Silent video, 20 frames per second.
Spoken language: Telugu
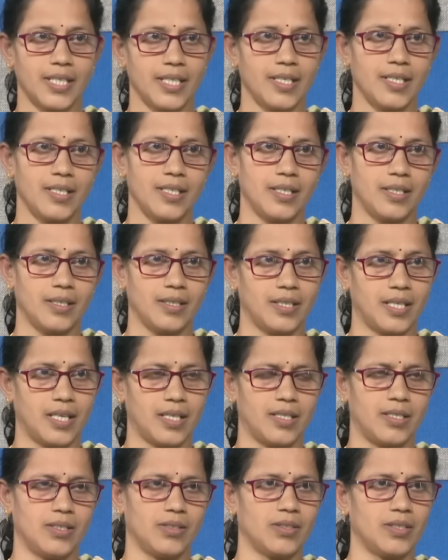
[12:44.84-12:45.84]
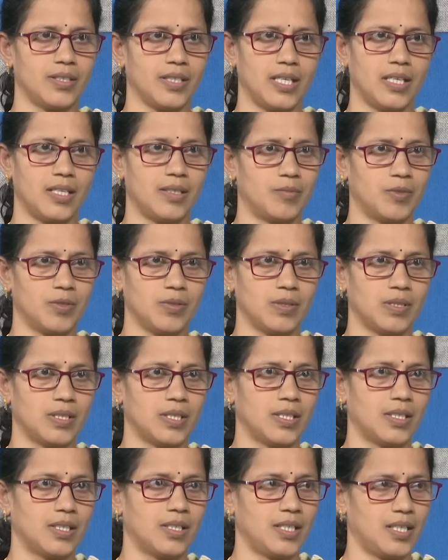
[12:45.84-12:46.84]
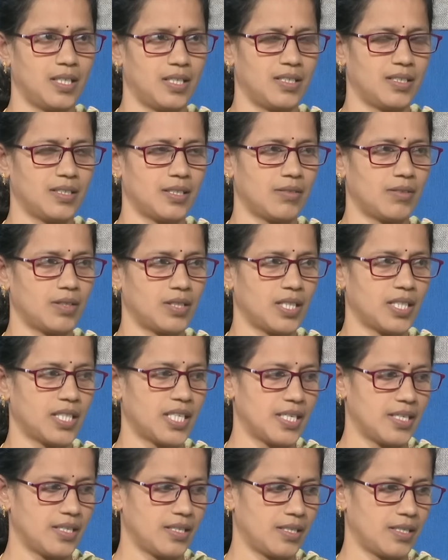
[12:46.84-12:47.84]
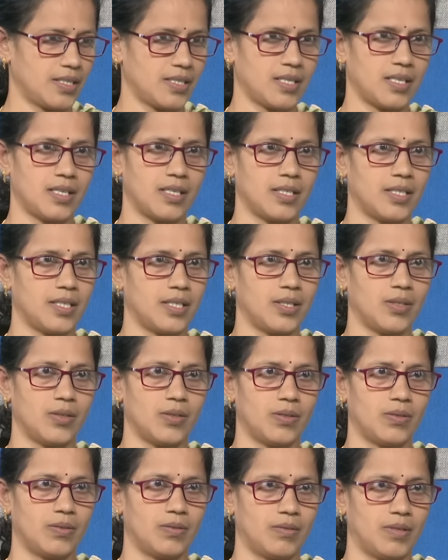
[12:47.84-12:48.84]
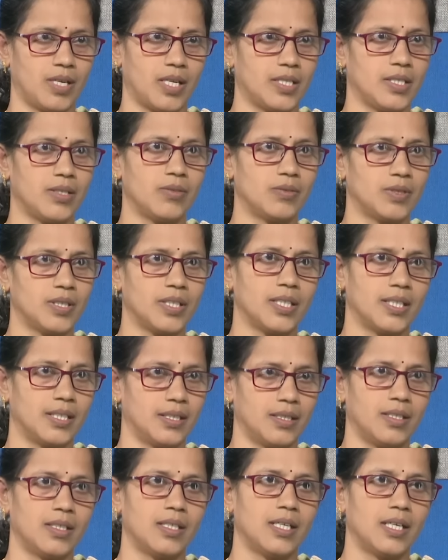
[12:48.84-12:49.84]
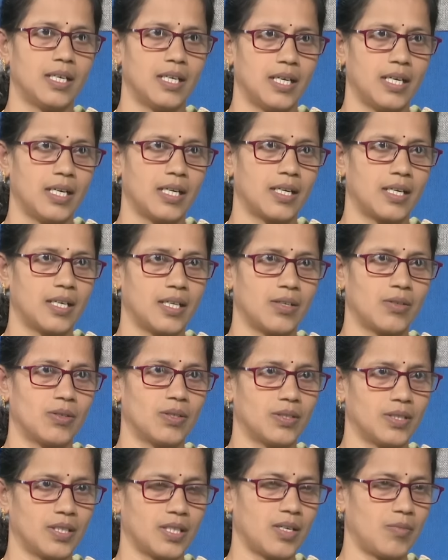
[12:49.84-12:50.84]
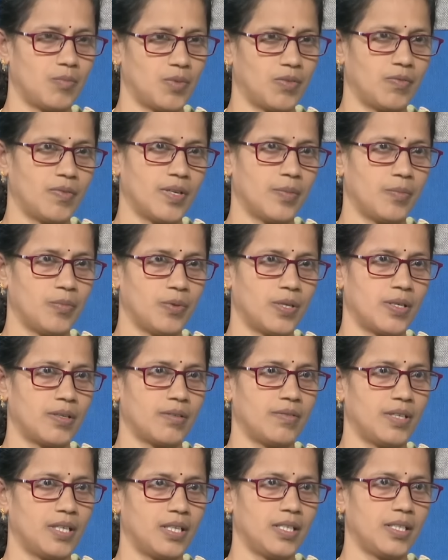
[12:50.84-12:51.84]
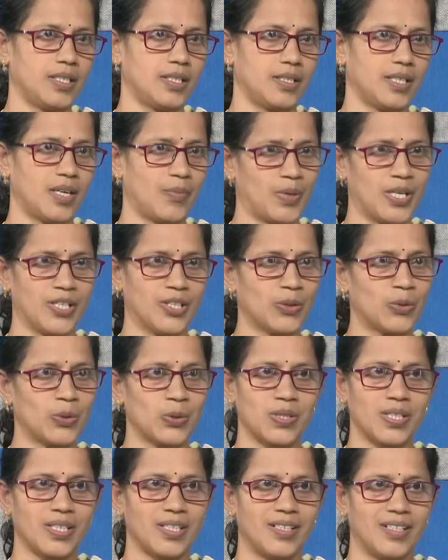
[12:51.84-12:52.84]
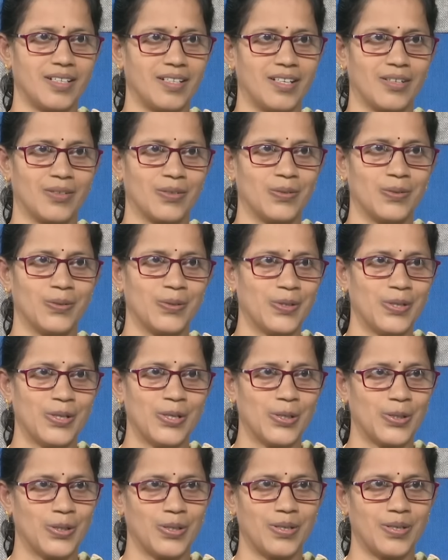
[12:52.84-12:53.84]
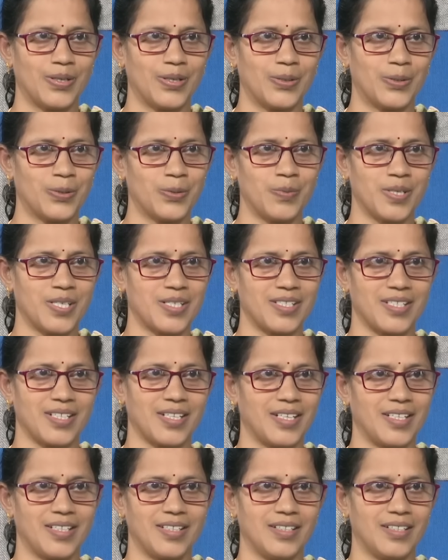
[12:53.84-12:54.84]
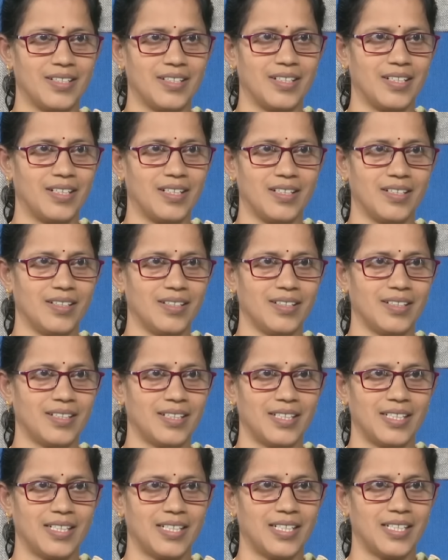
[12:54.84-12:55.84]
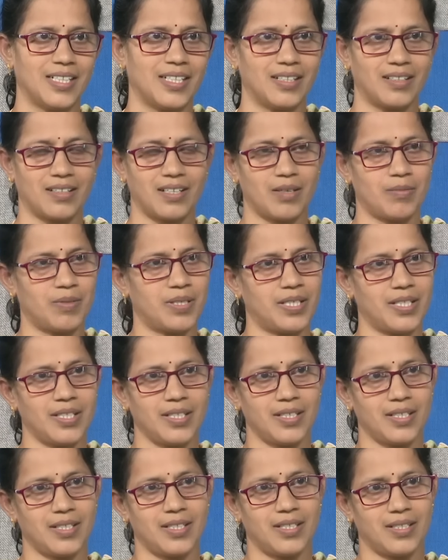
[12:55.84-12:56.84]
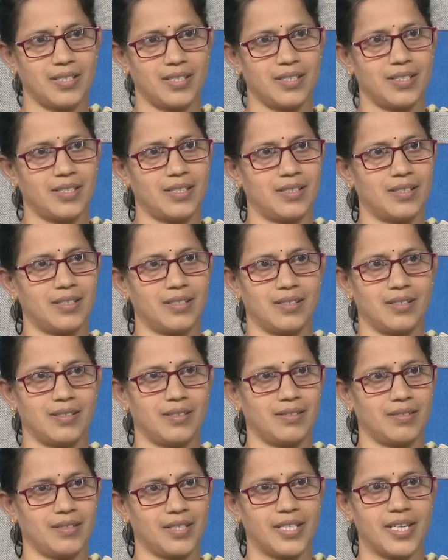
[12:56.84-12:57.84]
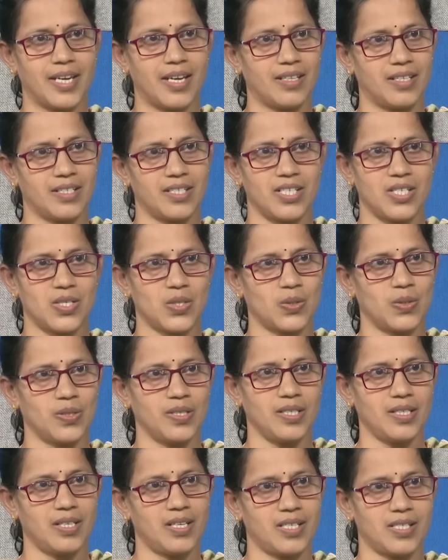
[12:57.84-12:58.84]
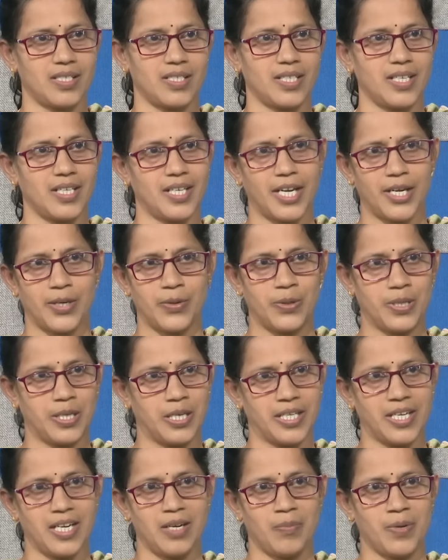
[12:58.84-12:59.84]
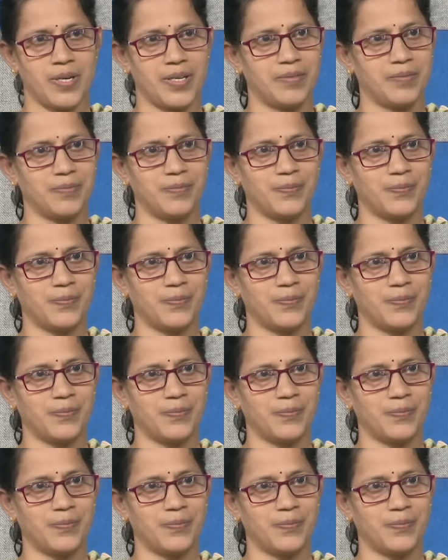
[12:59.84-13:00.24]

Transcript: అయ్యి యాదన్నతో వెళ్ళాము వెళ్ళిన తర్వాత కిన్నరస్ అని ఏదో నది ఉంది కదా అక్కడ కొంత ఖమ్మం వైపు అటు వెళ్ళి అప్పుడంతా కొత్త అన్న నాకు టూ మంత్స్ అయింది నేను వెళ్ళి కాబట్టి అదంతా గ్యాదర్ చేసుకొని లాస్ట్కి కరగుట్టలకు వెళ్ళిపోయావు